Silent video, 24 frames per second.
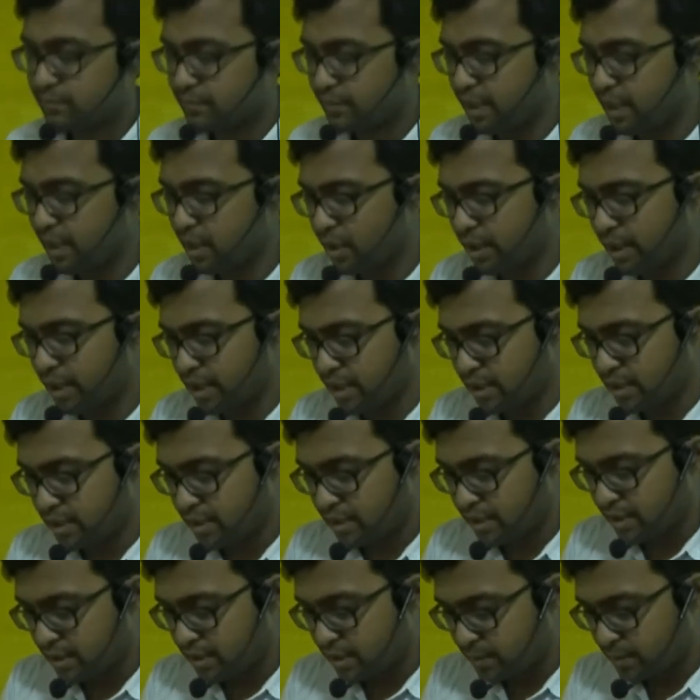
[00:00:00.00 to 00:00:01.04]
ये कौन है
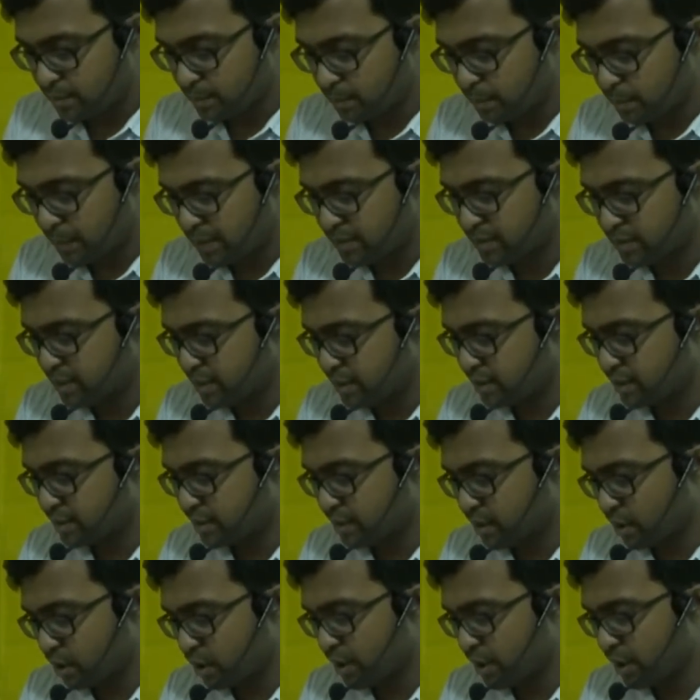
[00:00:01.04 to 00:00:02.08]
बिजनेस
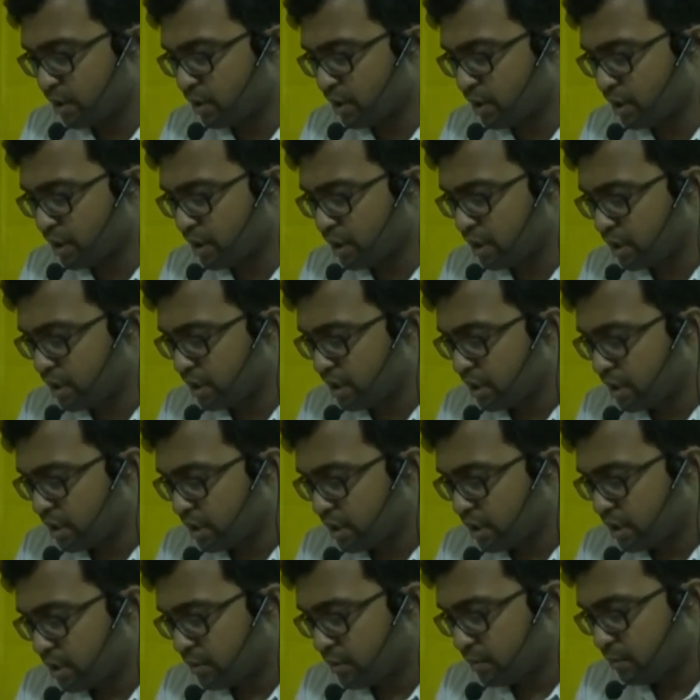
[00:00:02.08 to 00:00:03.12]
और ये कौन है
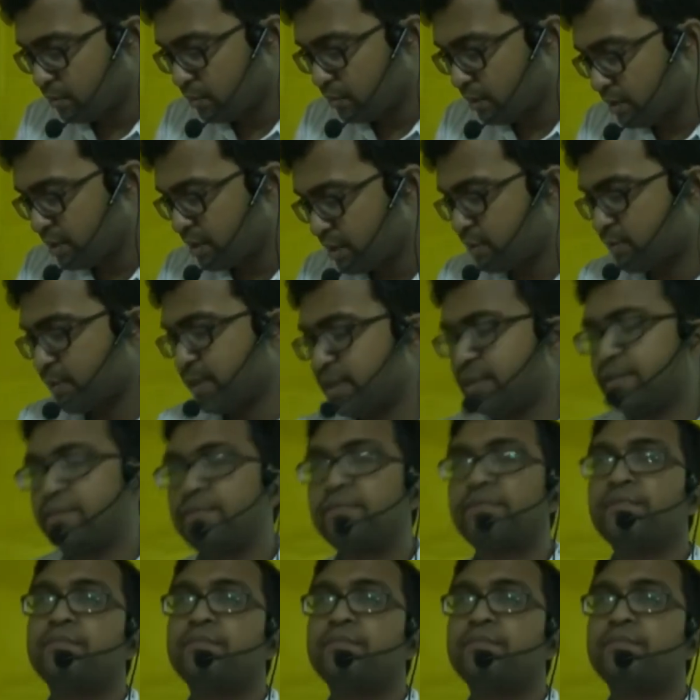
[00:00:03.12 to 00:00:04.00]
बिजनेसमैन